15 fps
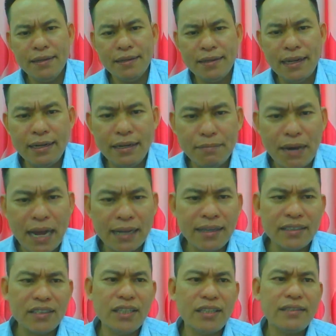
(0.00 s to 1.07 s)
đấy là bản
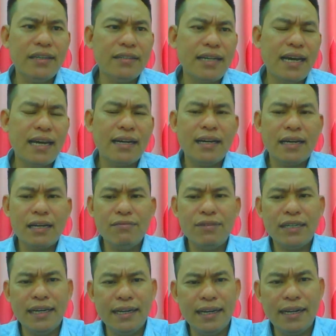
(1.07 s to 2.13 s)
chất rất rõ ràng là cái
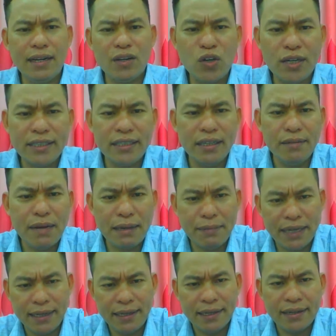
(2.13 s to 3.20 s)
vấn đề đây là có cái sự ma
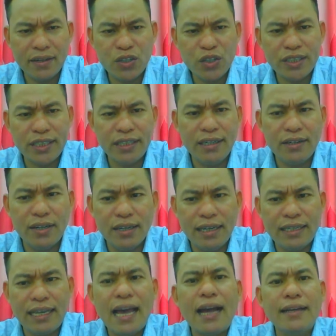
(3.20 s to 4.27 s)
mị có cái sự gọi
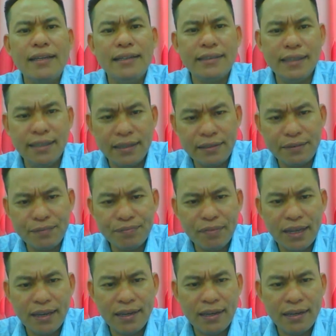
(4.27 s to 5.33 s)
là dàn dựng trước
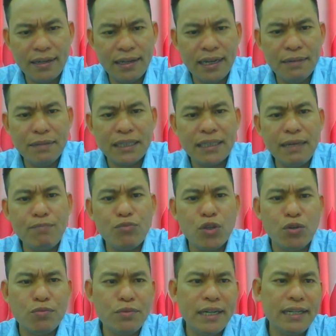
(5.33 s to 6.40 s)
à, để mà tiếp
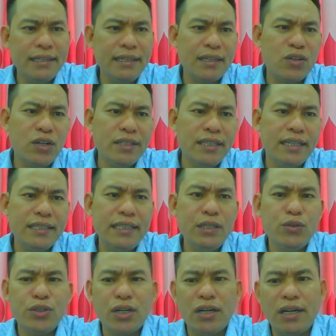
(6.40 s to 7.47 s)
tục à, có những cái
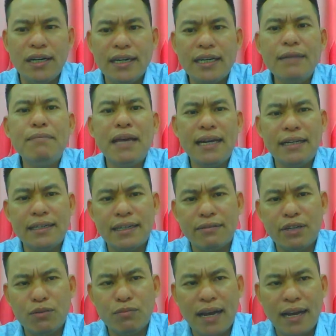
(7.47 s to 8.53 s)
chiêu trò để kiếm ăn cho
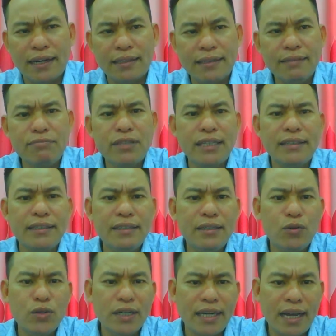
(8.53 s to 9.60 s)
cộng đồng mạng trong tình thương
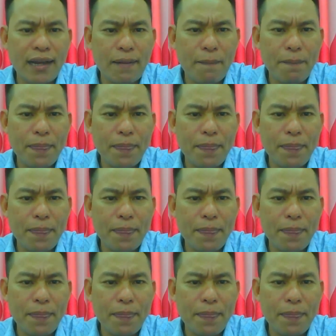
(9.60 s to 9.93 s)
của người khác